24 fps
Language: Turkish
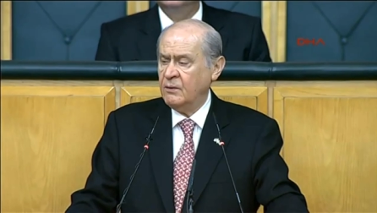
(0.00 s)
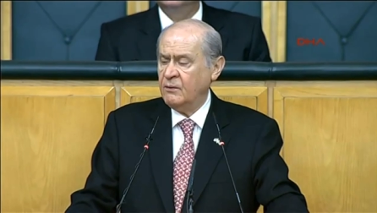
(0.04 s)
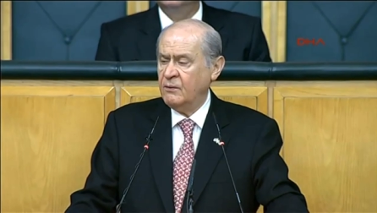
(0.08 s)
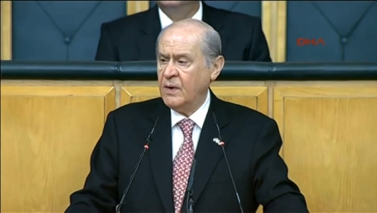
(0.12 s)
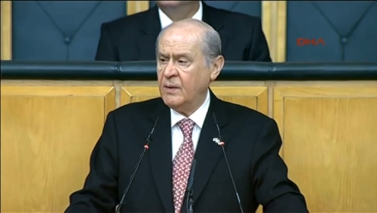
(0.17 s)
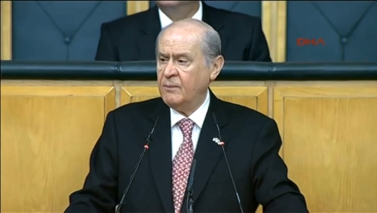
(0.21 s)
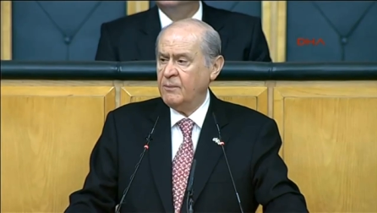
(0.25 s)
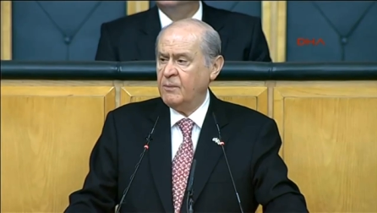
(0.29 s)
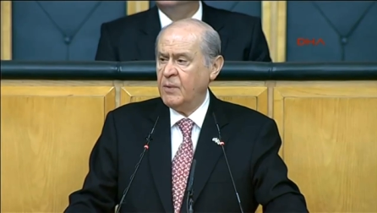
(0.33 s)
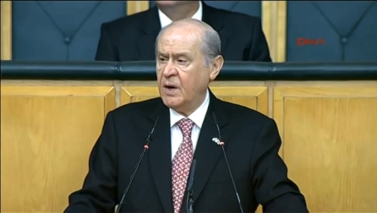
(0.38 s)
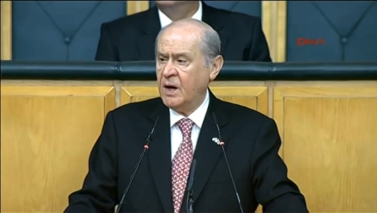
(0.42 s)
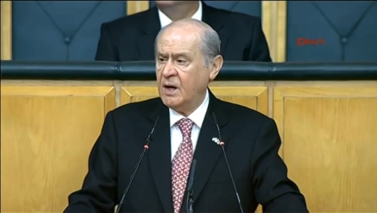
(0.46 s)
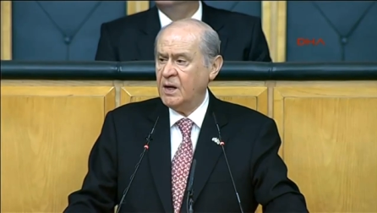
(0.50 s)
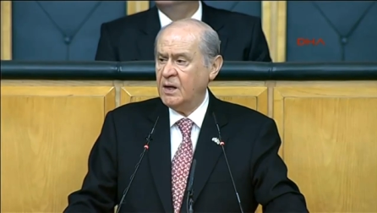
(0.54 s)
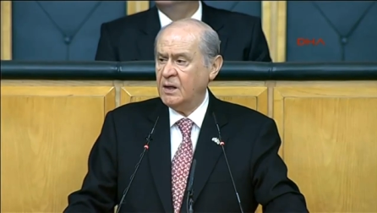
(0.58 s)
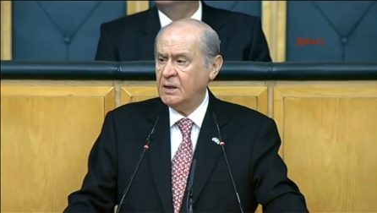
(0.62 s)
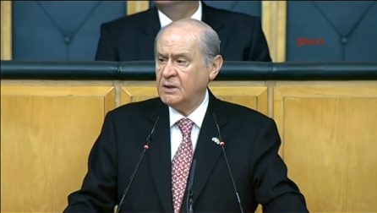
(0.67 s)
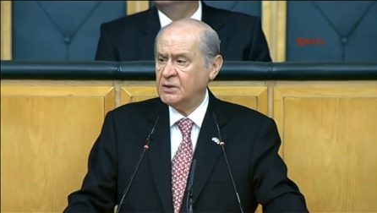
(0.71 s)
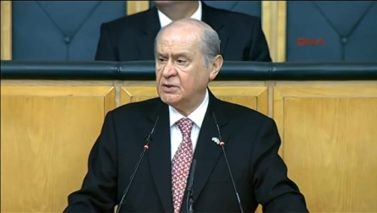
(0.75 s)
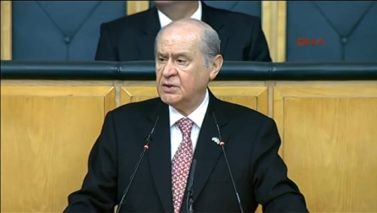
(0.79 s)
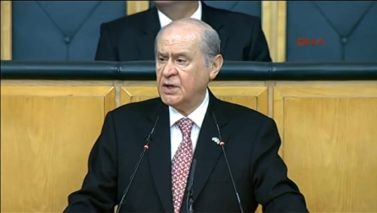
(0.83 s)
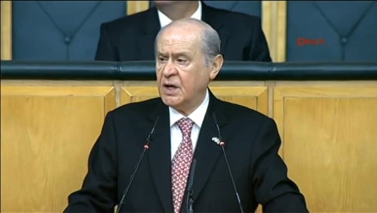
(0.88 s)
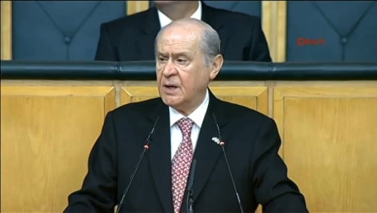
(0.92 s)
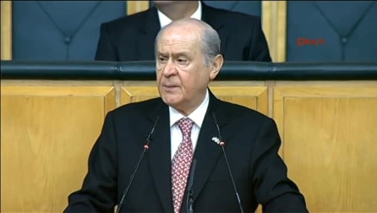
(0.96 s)
ve bağ
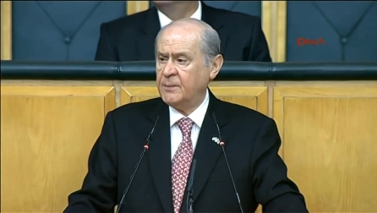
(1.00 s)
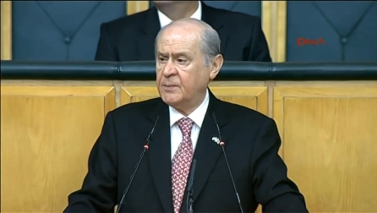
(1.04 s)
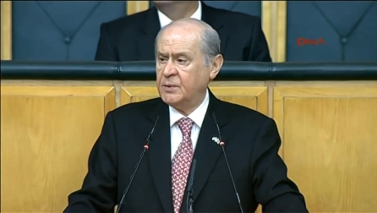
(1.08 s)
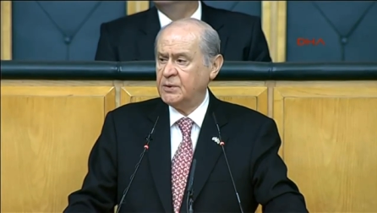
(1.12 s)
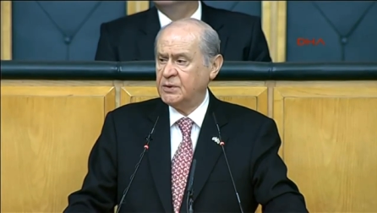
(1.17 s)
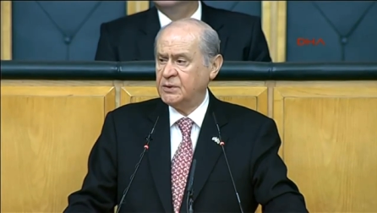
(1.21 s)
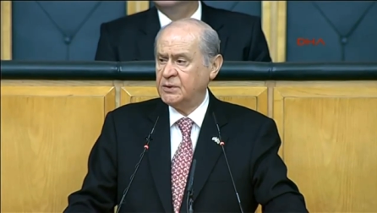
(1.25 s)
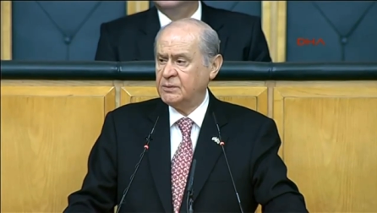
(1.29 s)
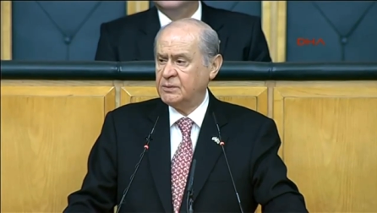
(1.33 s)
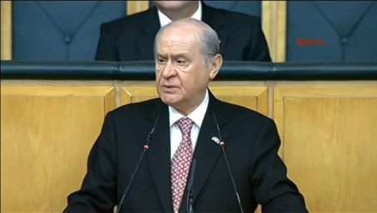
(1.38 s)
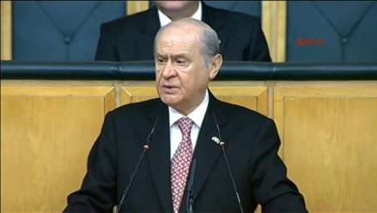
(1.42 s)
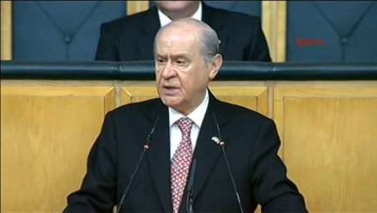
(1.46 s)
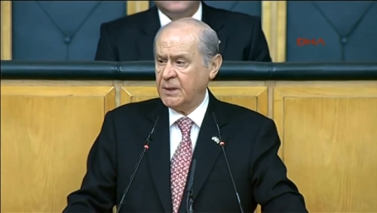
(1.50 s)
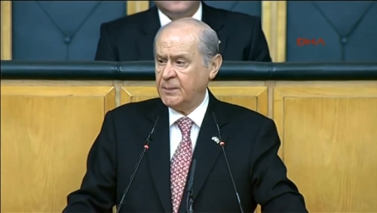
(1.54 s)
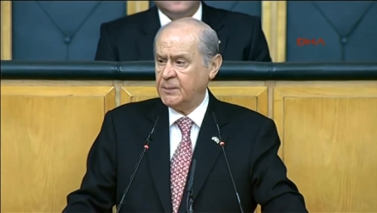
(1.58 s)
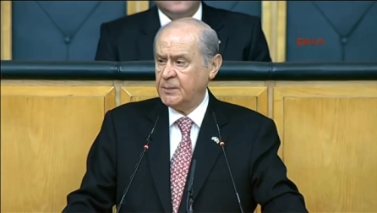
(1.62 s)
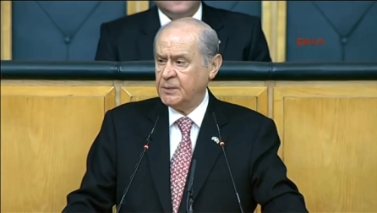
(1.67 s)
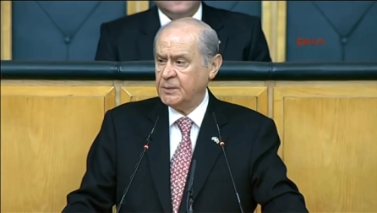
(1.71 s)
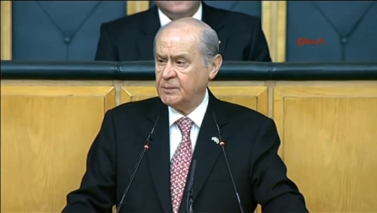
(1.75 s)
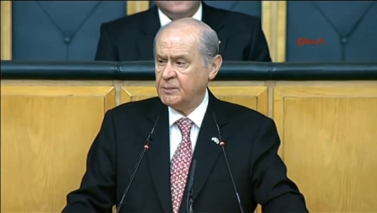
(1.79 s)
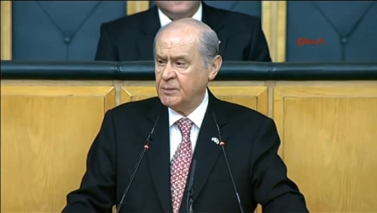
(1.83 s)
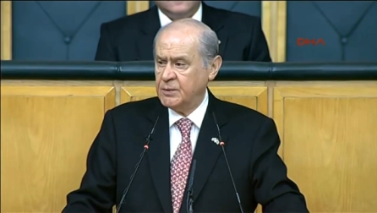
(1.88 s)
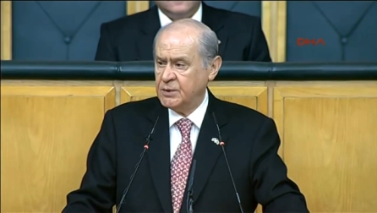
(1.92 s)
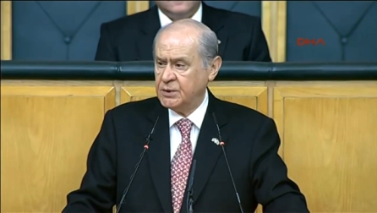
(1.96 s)
çarpıt,
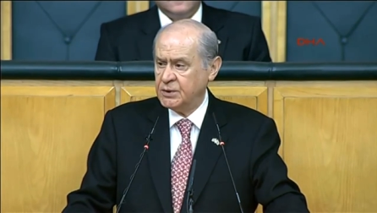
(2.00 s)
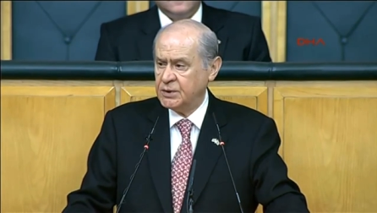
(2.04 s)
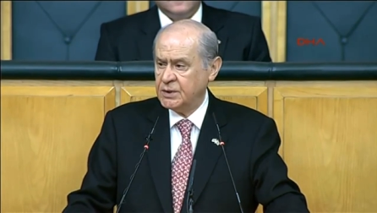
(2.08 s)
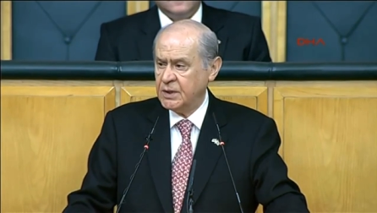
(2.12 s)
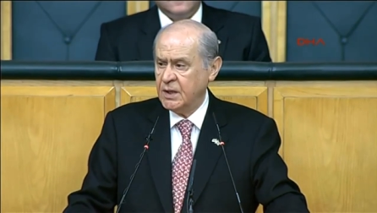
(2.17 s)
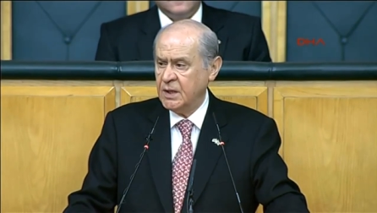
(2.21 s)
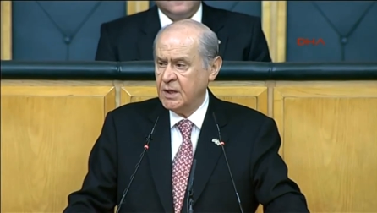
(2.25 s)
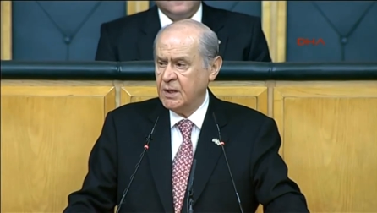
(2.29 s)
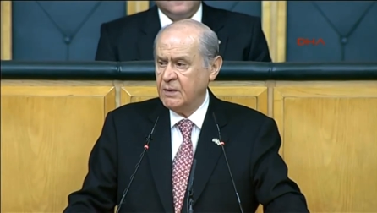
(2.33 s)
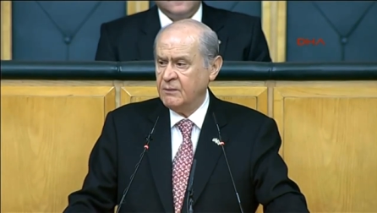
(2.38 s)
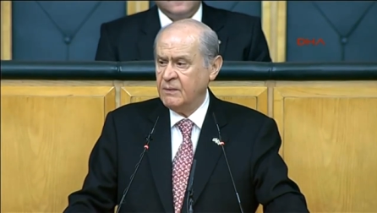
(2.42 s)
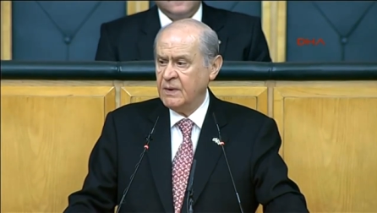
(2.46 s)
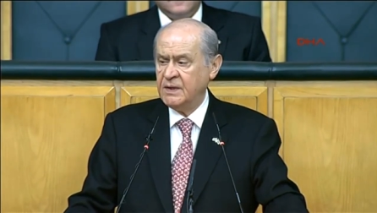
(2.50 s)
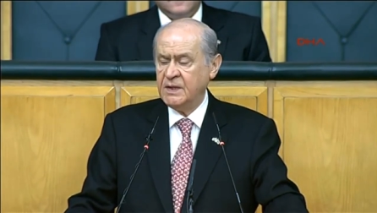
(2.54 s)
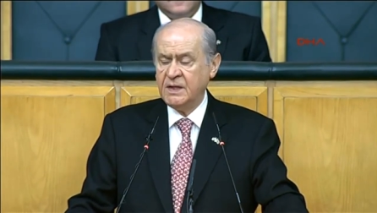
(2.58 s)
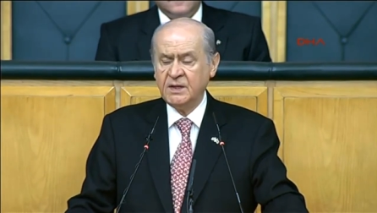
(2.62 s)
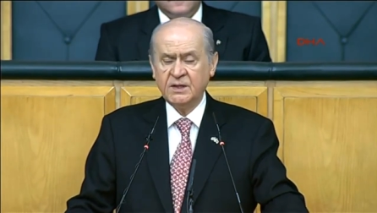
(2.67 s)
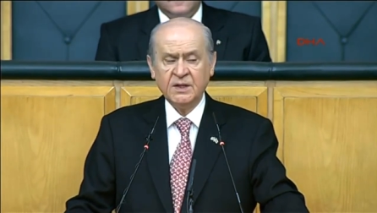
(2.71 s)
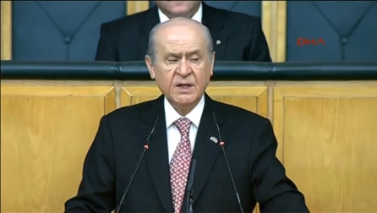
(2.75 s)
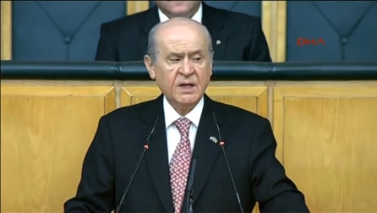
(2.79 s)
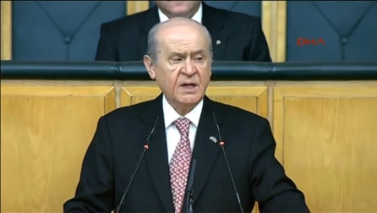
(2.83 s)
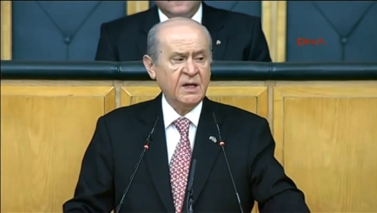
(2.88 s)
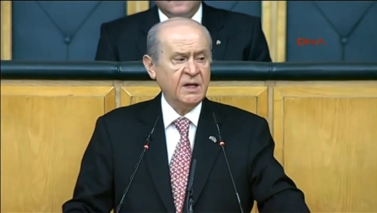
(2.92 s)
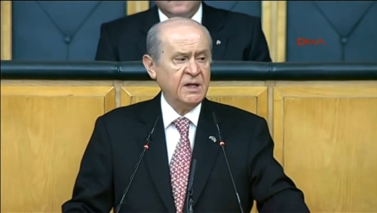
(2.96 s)
çarpıtmış ve
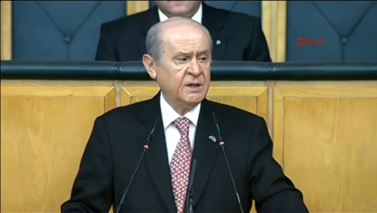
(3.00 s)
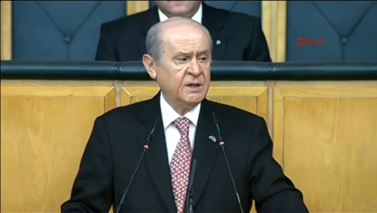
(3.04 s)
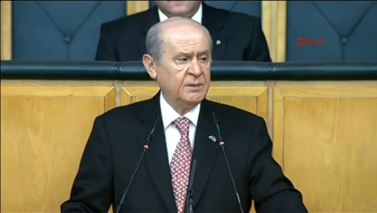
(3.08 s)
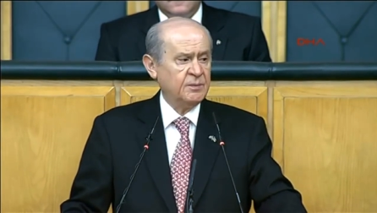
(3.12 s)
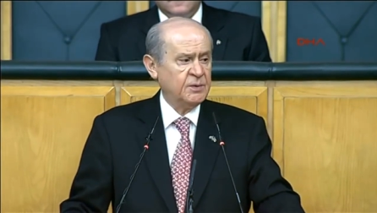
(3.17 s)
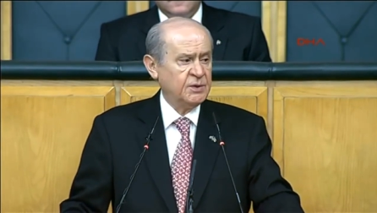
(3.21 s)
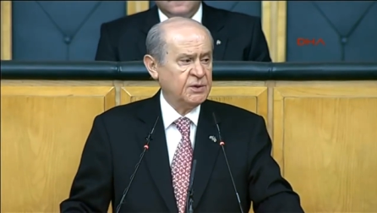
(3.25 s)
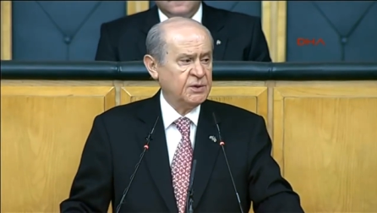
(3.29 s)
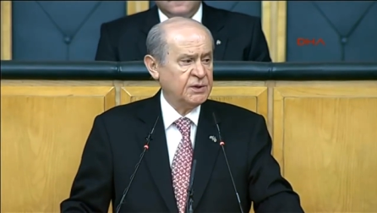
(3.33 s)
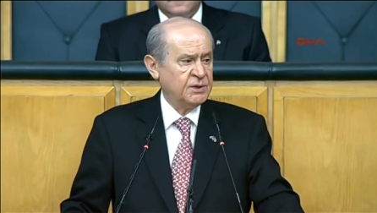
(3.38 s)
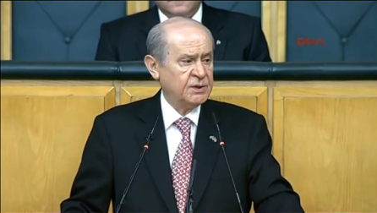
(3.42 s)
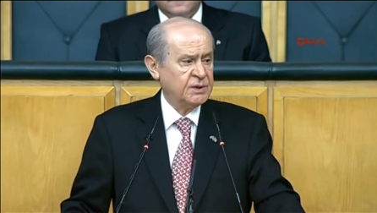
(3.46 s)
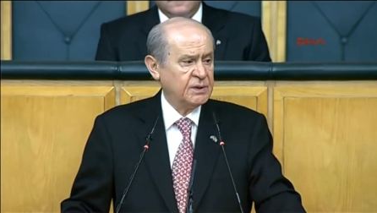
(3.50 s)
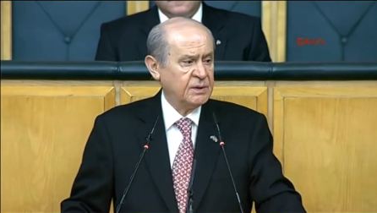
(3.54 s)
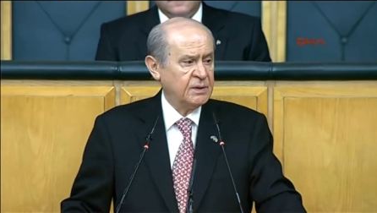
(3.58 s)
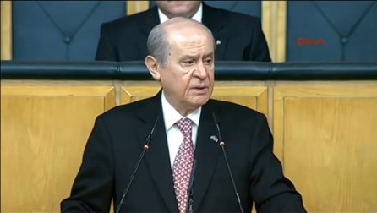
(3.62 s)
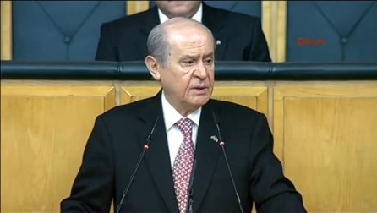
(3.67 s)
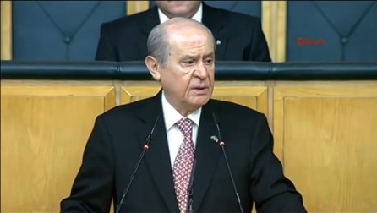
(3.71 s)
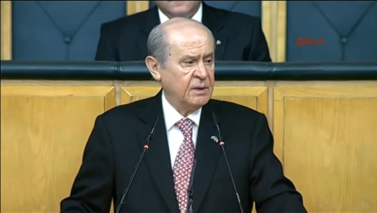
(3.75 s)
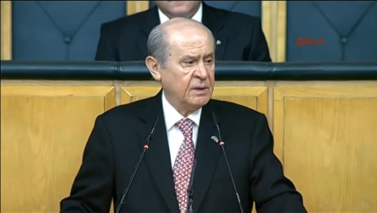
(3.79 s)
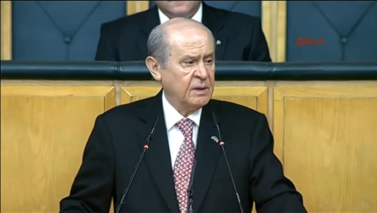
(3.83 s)
dejenere etmiştir.